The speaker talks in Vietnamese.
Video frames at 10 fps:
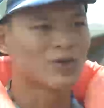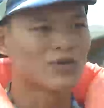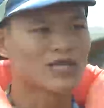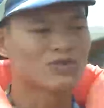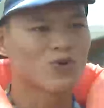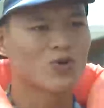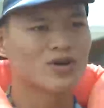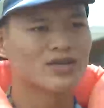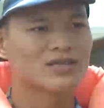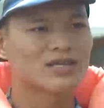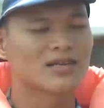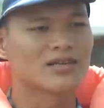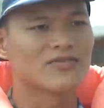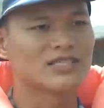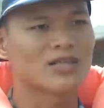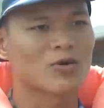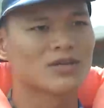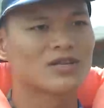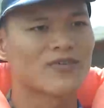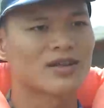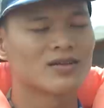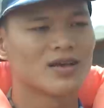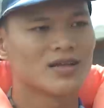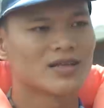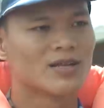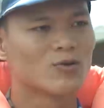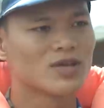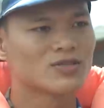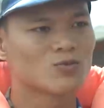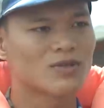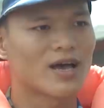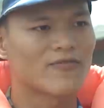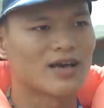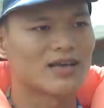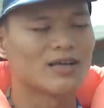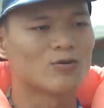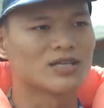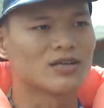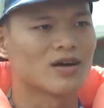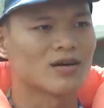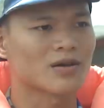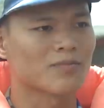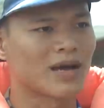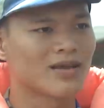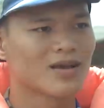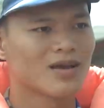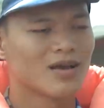thiểu cái sai số khi xác định vị trí tàu bằng thiên văn thì đầu tiên chúng ta phải hiệu chỉnh à, máy.